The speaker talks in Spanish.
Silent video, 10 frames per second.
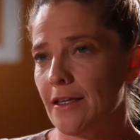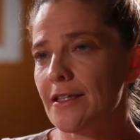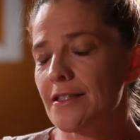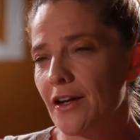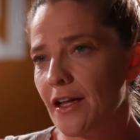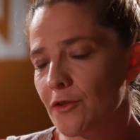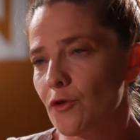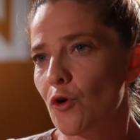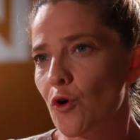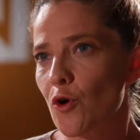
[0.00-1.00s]
¿Y esa relación
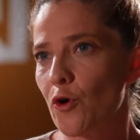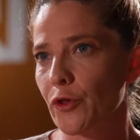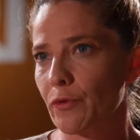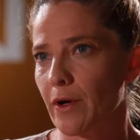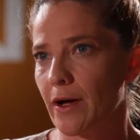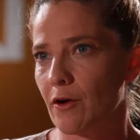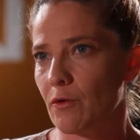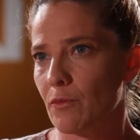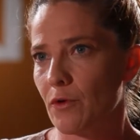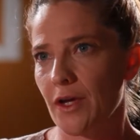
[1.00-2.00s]
con Córdoba,
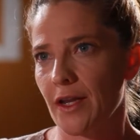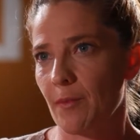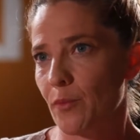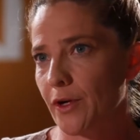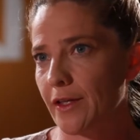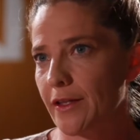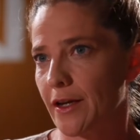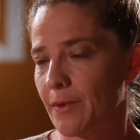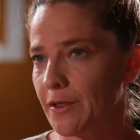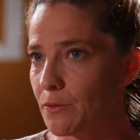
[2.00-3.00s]
cómo era? Porque de
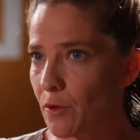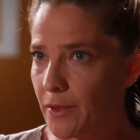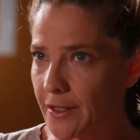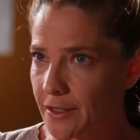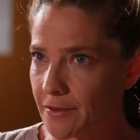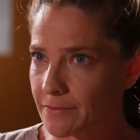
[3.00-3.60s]
repente volviste.